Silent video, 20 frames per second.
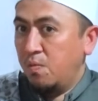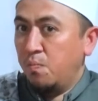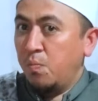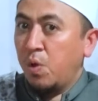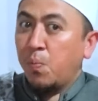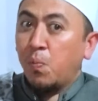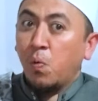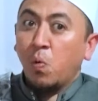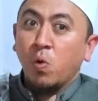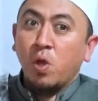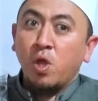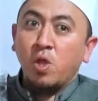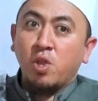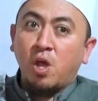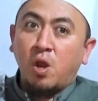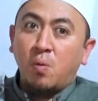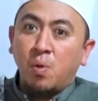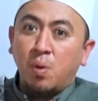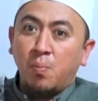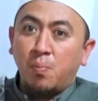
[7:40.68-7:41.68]
Bib
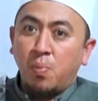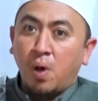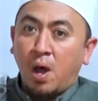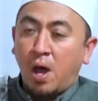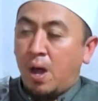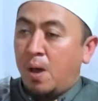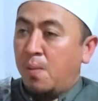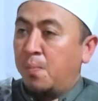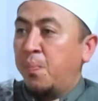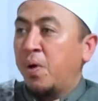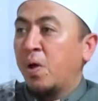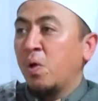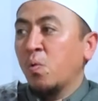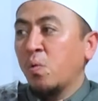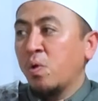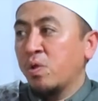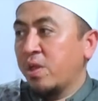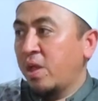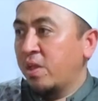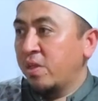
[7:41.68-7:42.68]
lukisan, bip apa
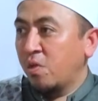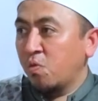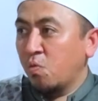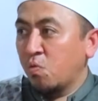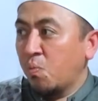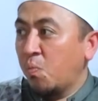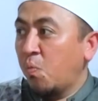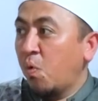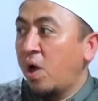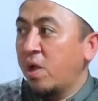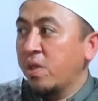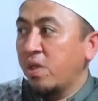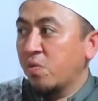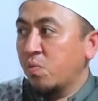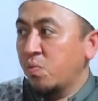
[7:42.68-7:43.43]
lukisannya itu semuanya